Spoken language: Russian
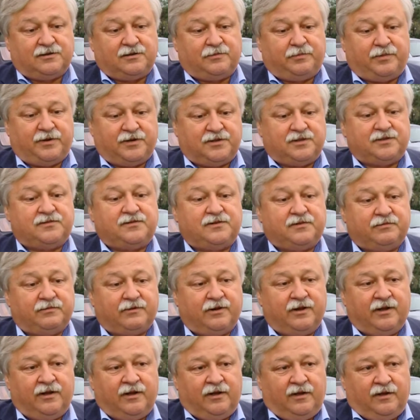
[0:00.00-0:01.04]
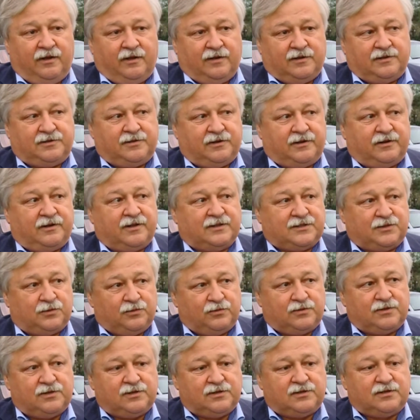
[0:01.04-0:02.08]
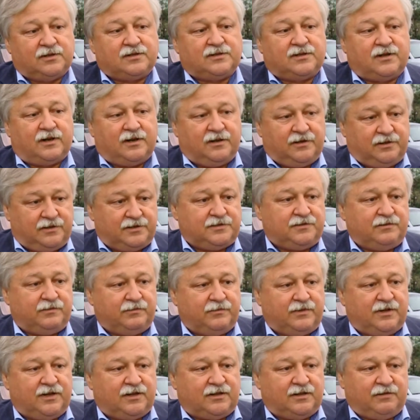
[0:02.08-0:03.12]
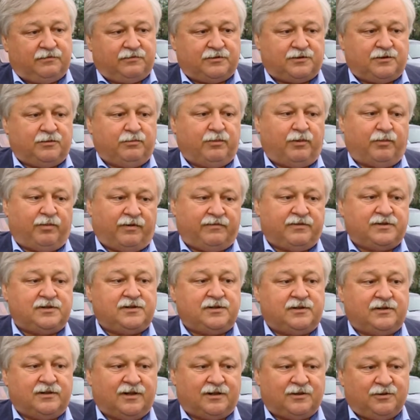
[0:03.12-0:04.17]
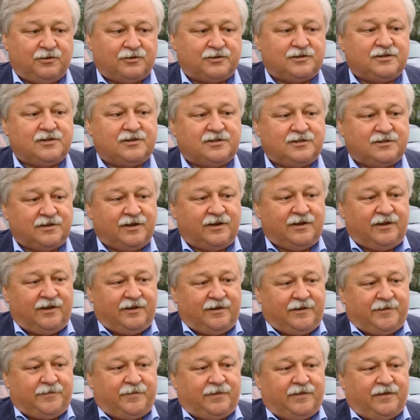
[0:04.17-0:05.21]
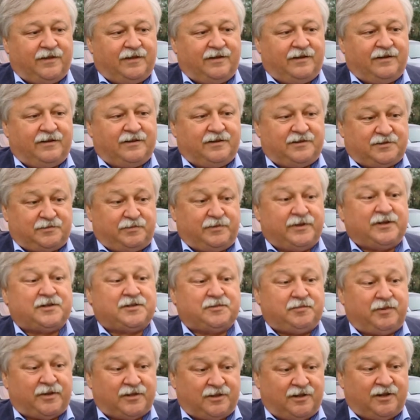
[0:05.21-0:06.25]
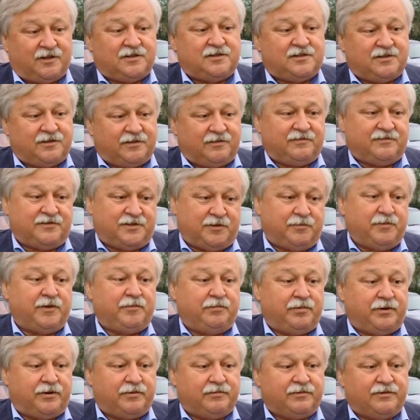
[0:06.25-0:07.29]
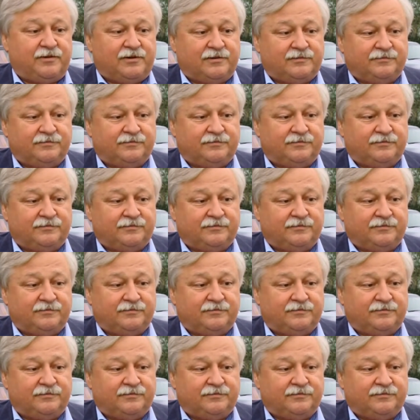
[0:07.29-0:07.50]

же, прежде всего с реконструкцией, со строительством для того, чтобы повысить надежность э, эксплуатации в зимний период.